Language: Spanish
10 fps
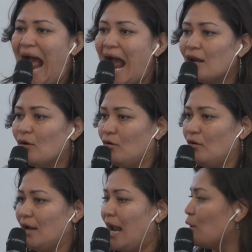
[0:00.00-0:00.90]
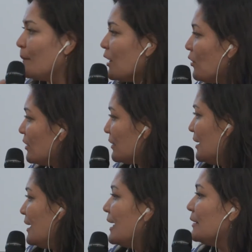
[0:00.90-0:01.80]
algo a lo mejor
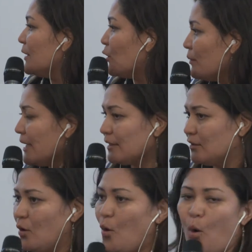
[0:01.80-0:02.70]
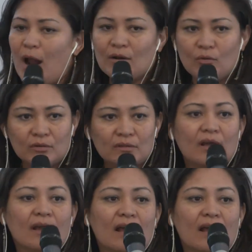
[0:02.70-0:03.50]
en mi gobierno o algún